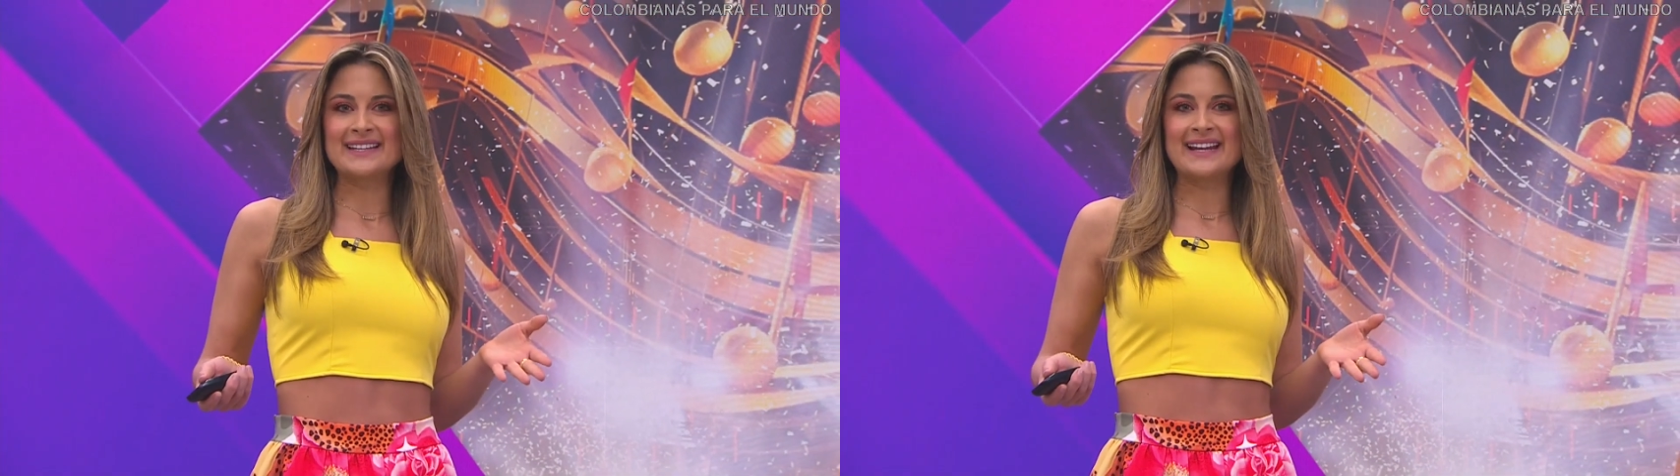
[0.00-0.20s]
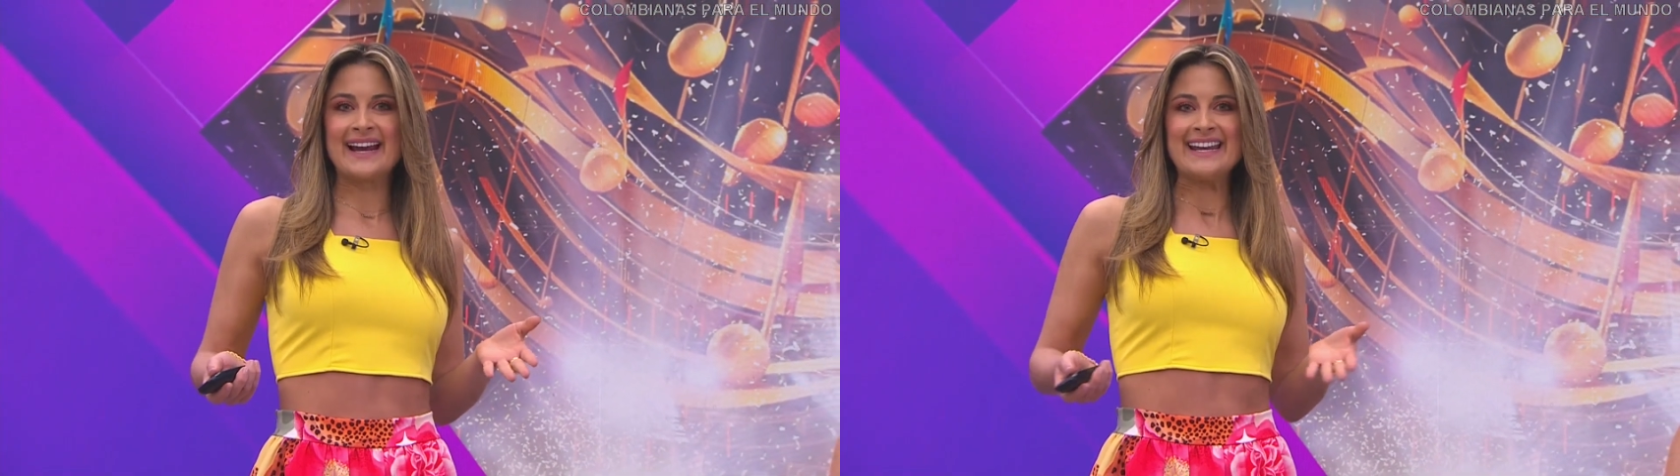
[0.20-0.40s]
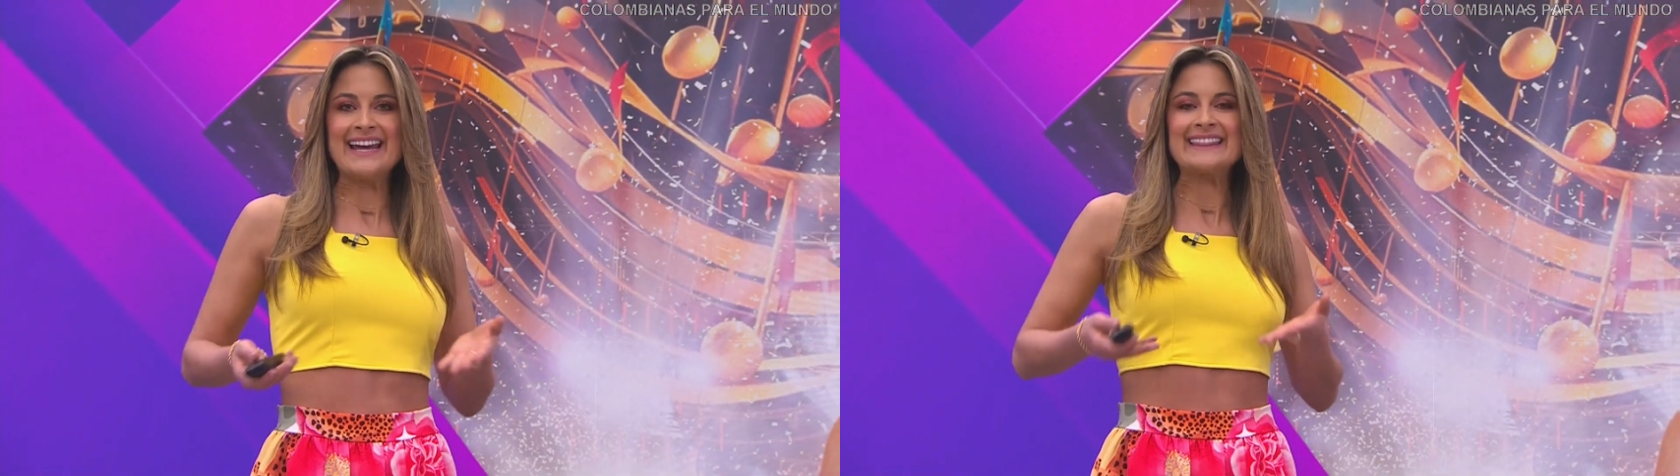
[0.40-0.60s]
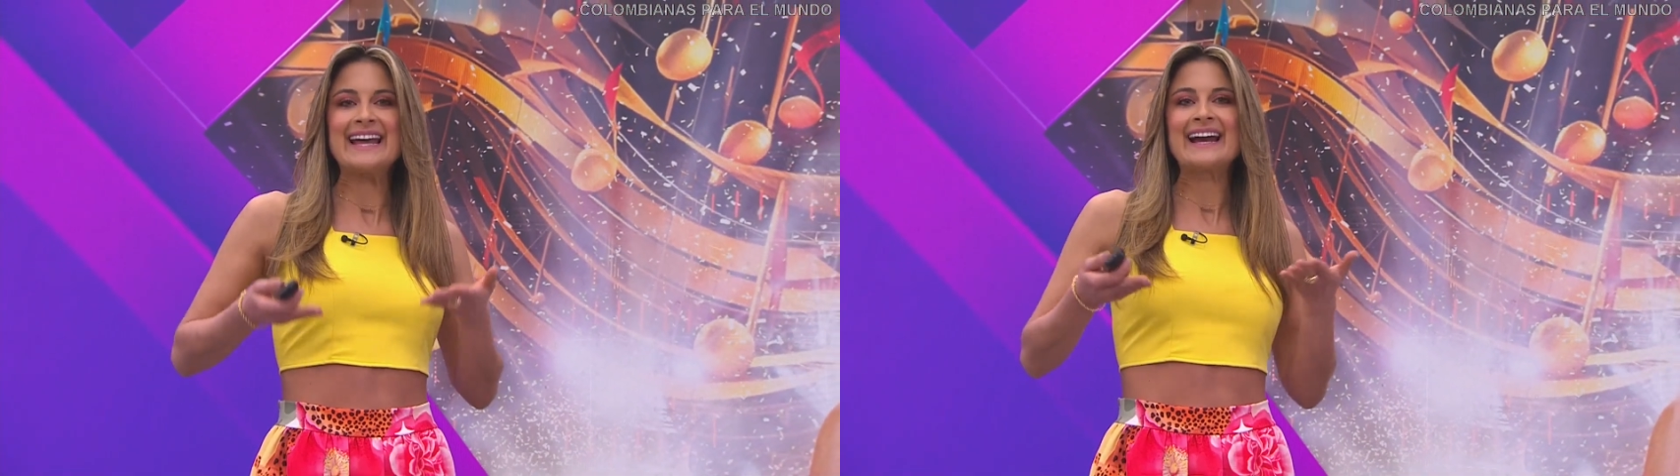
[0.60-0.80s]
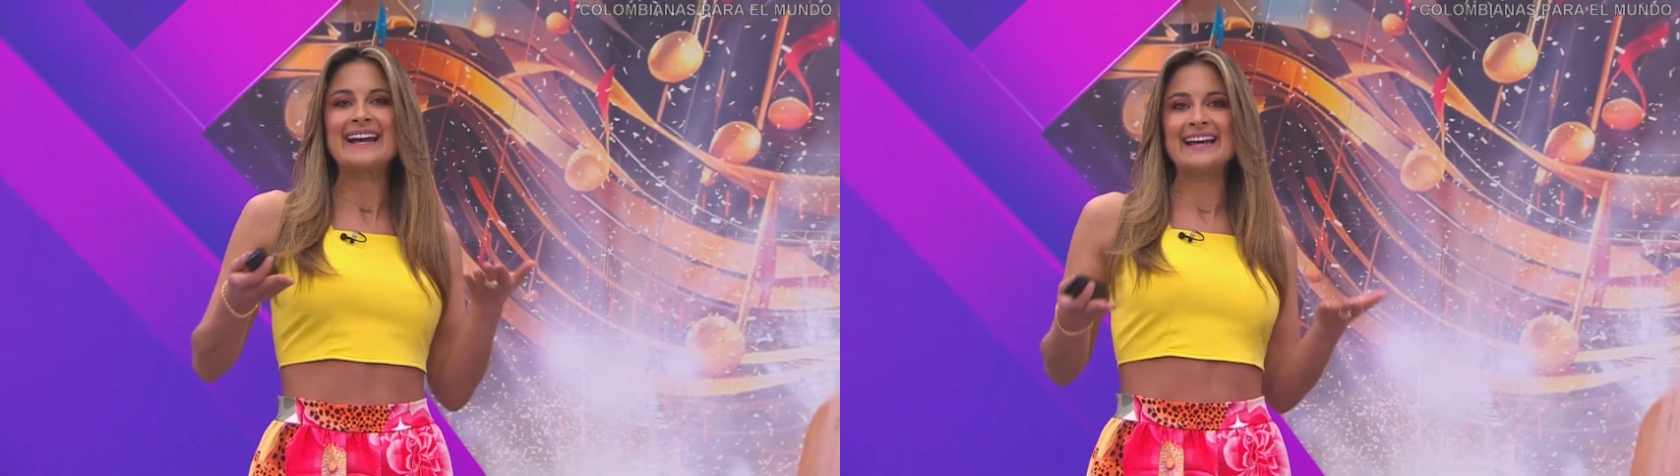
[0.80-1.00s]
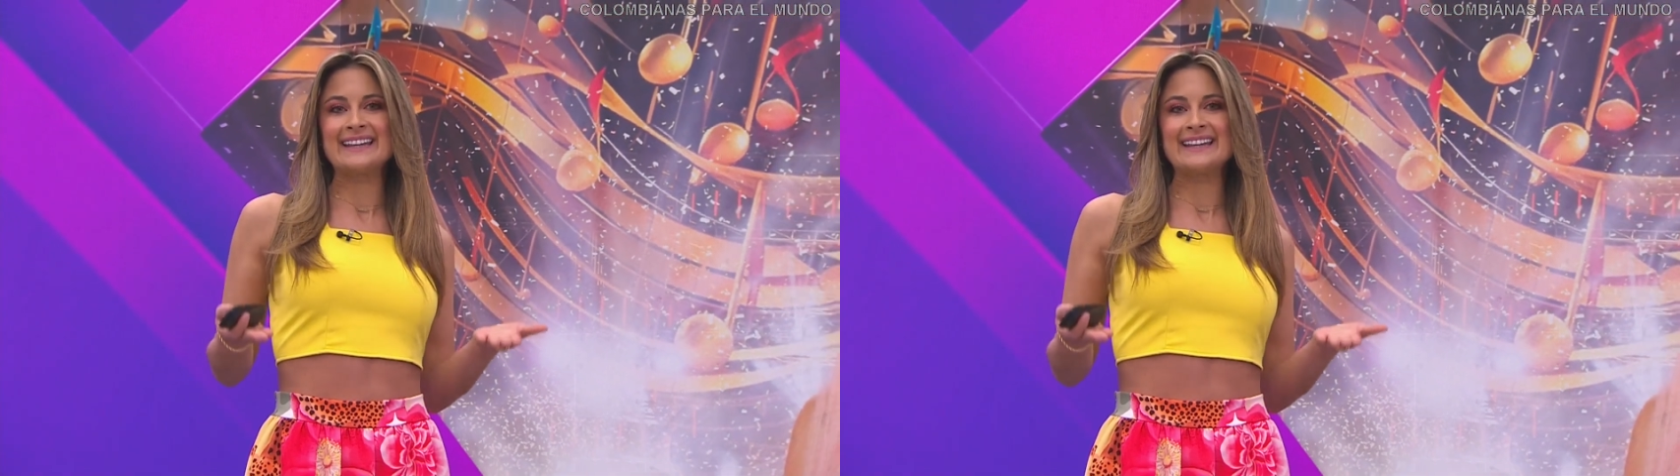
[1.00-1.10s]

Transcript: la cercanía tan